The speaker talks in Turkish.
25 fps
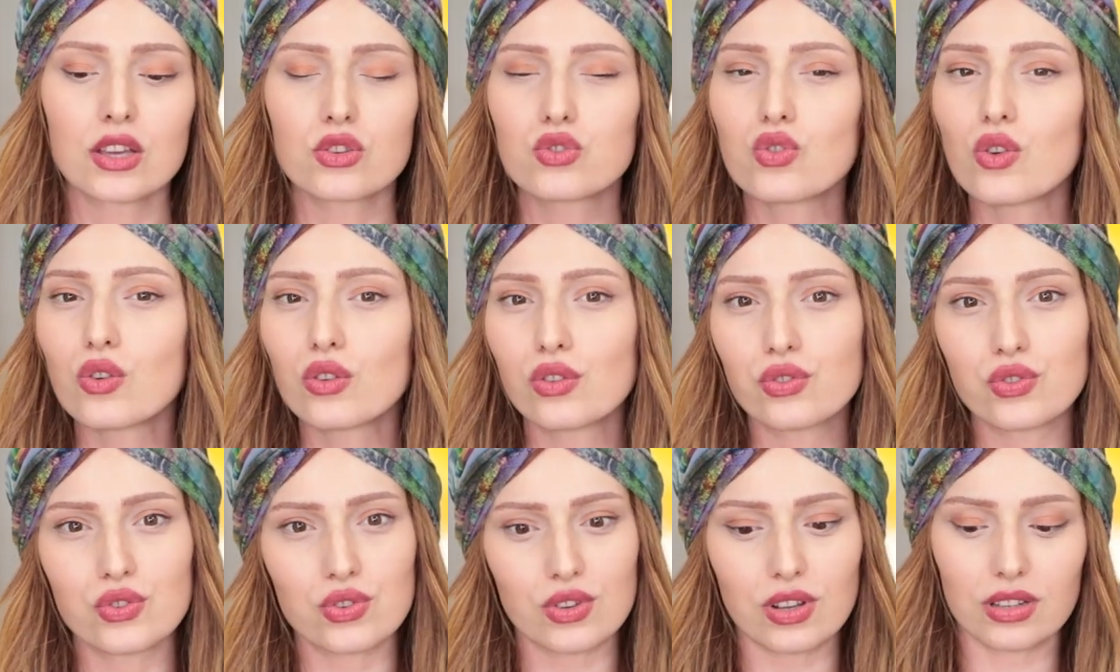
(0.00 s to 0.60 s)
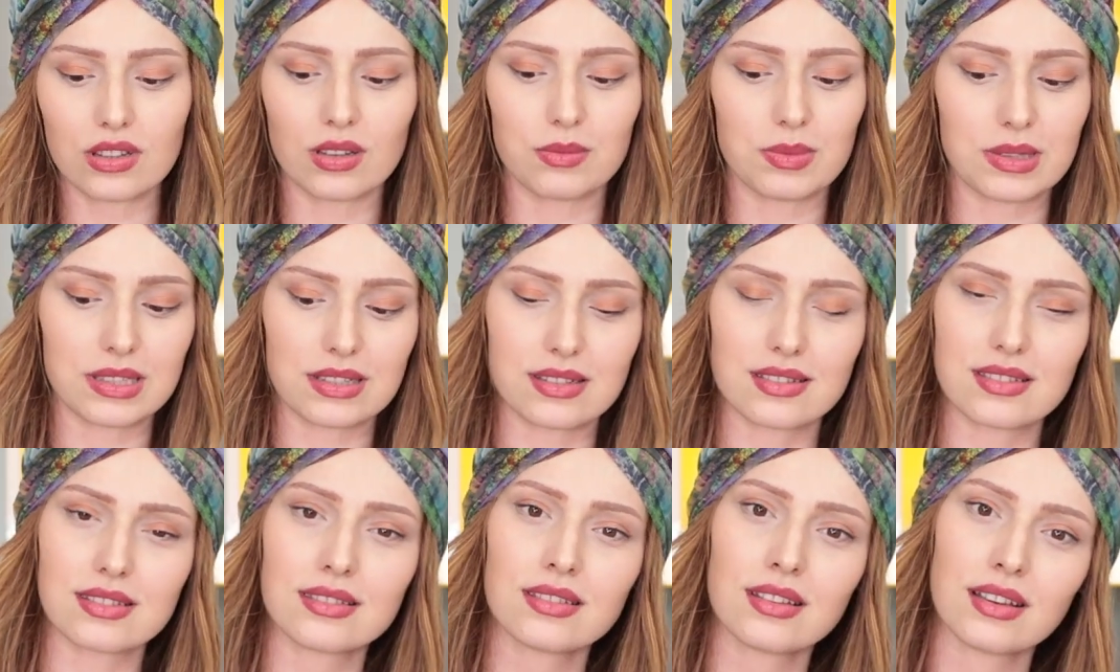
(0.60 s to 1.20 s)
Çok küçük
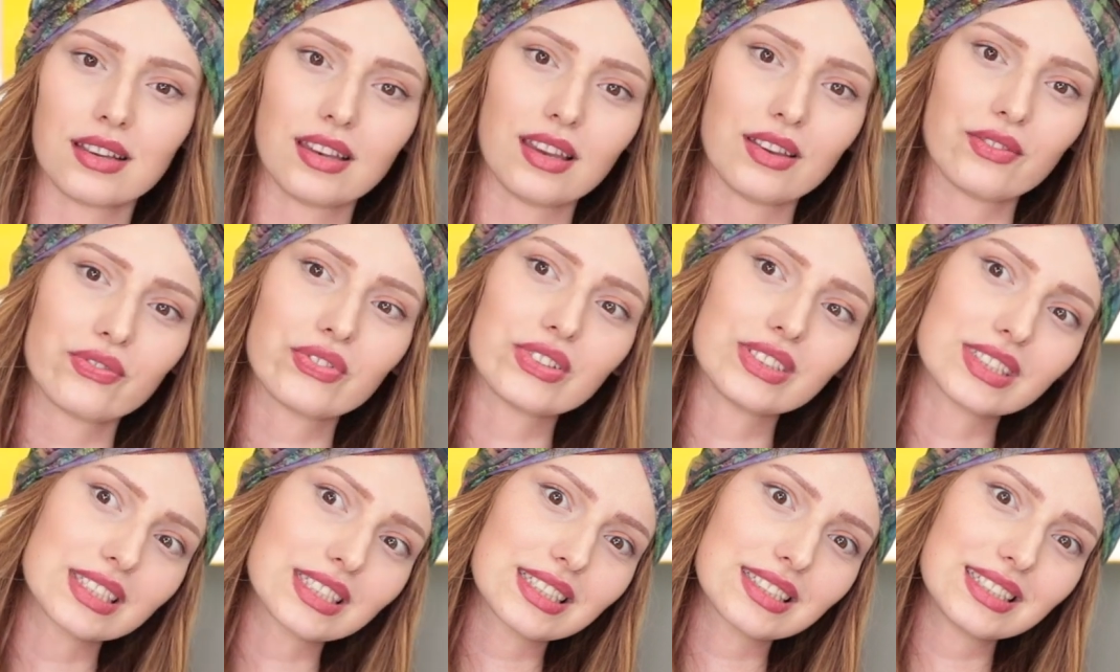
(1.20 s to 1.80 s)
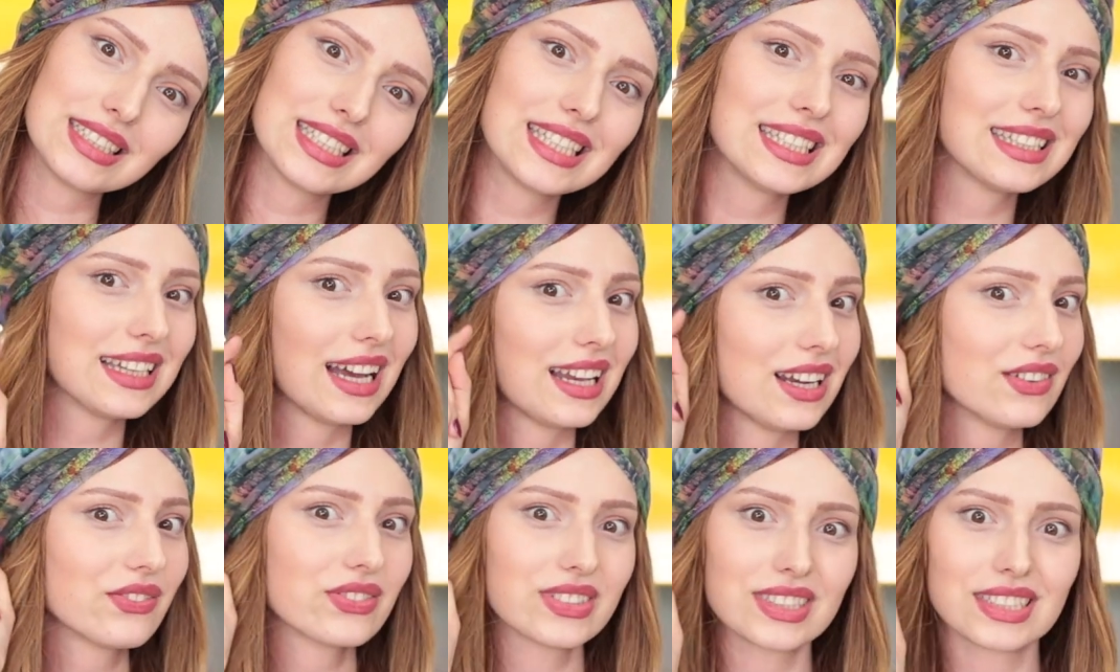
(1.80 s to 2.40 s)
alabilirsin. Hani fındık iki
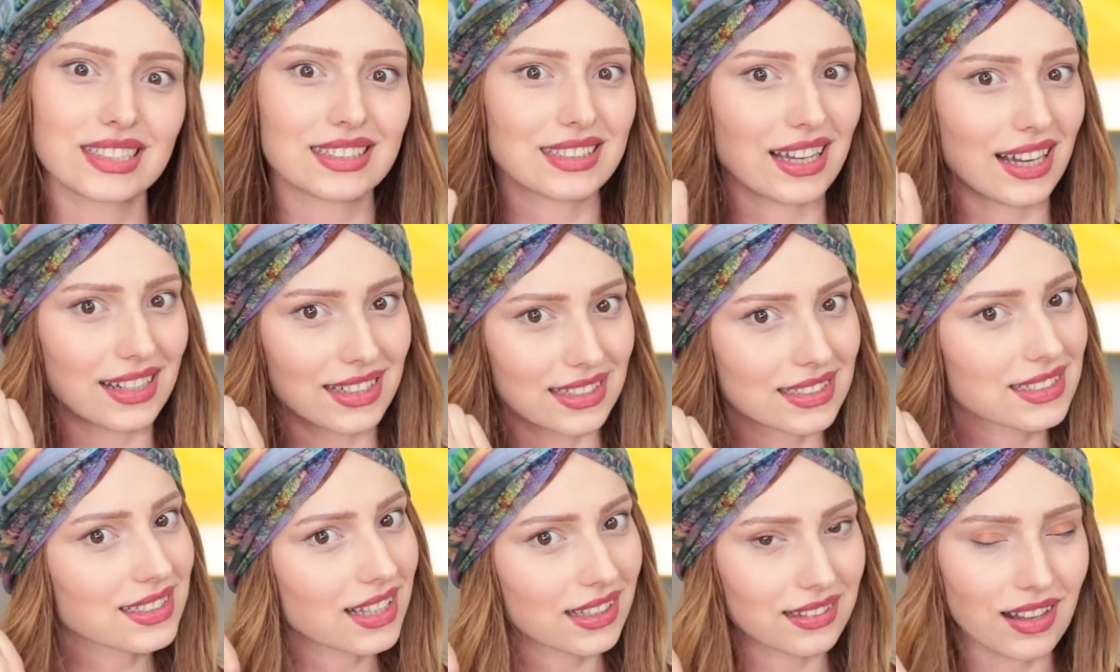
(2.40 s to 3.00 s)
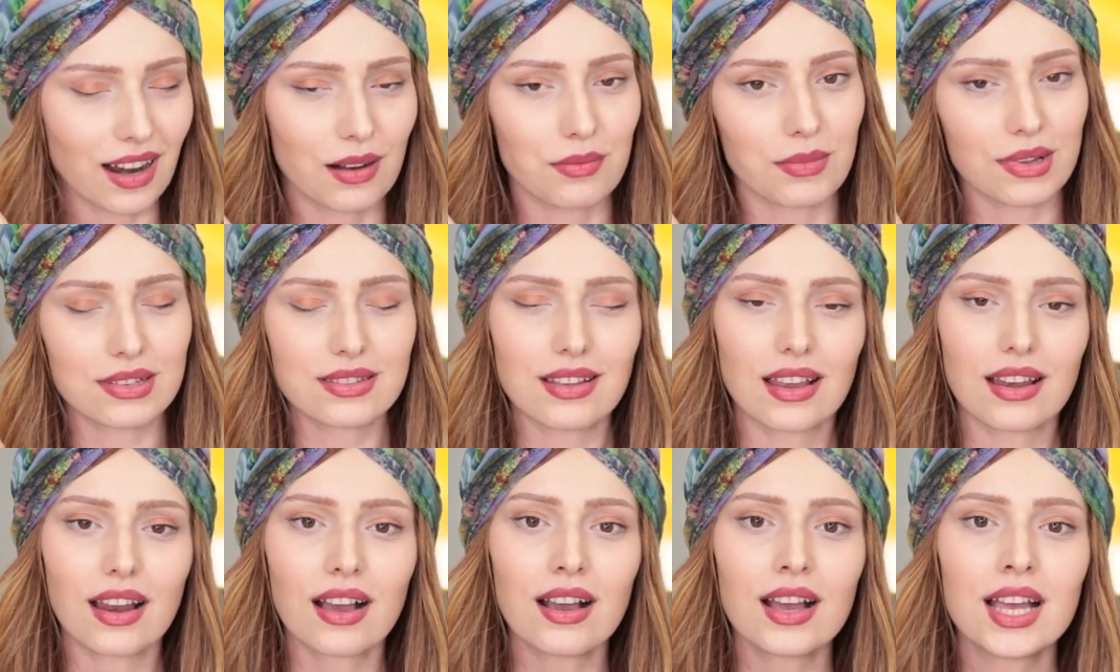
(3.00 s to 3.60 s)
tane fındık tanesi kadar
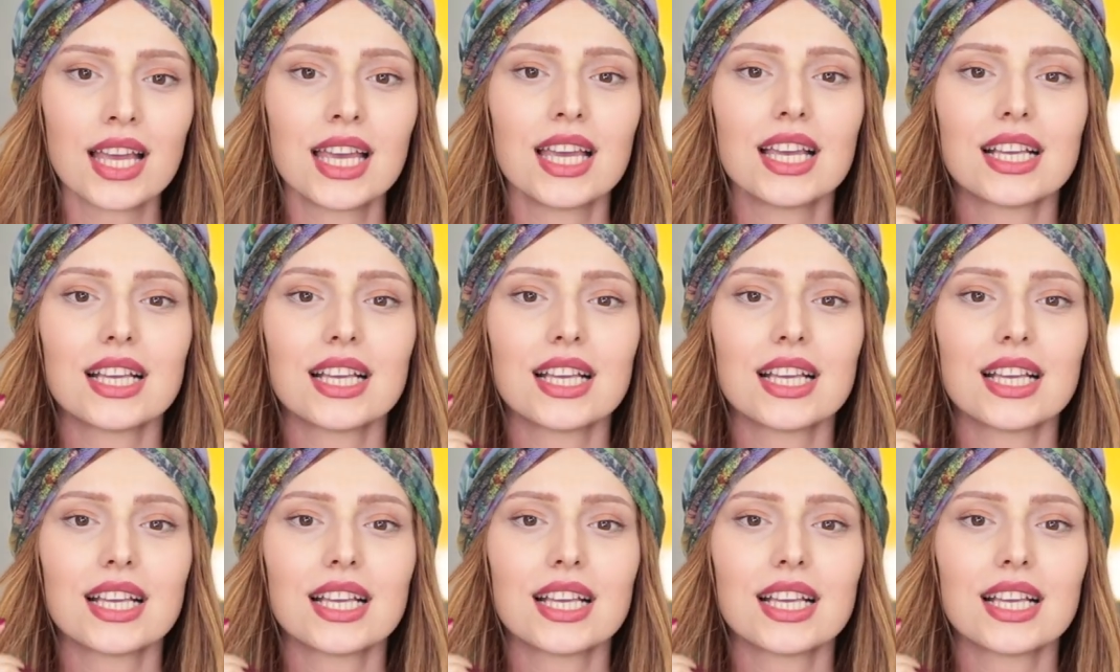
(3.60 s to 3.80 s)
mesela